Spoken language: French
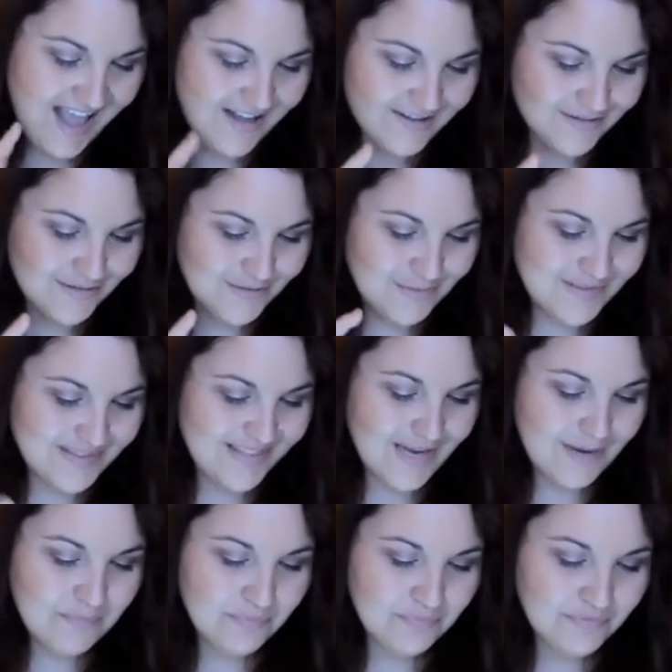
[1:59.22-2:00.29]
Ensuite,
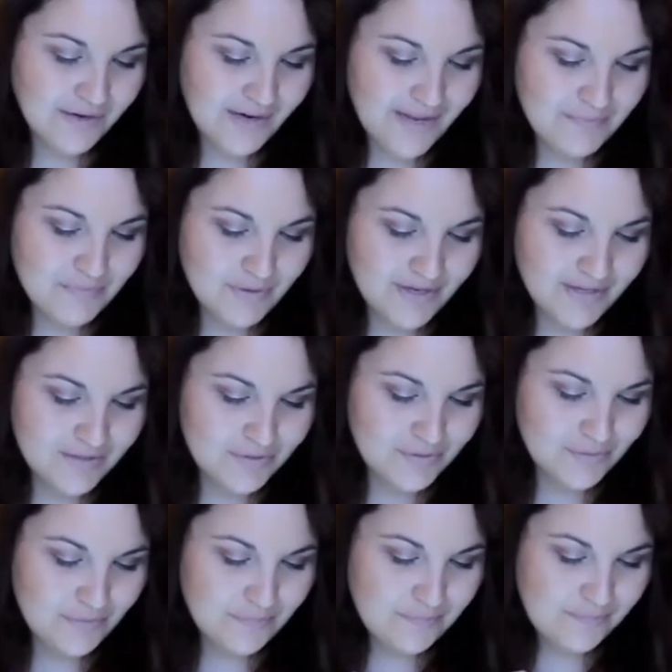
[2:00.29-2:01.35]
quel pouvoir
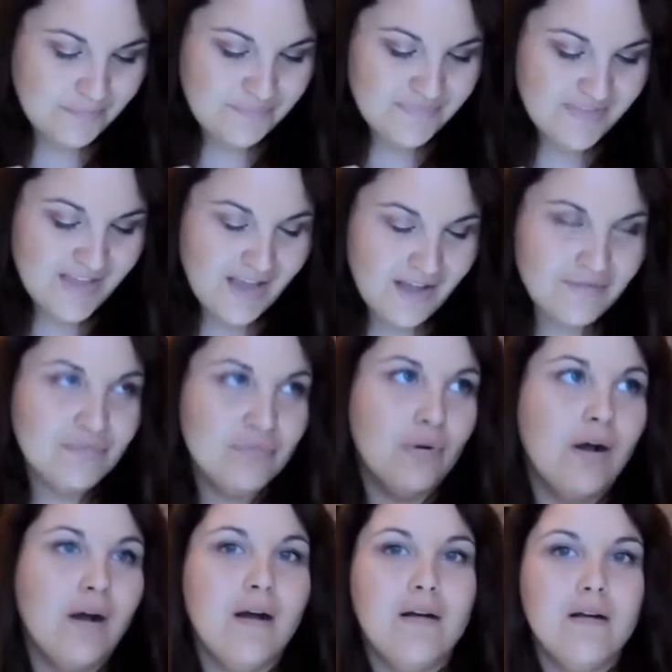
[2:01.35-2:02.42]
aimerais-tu avoir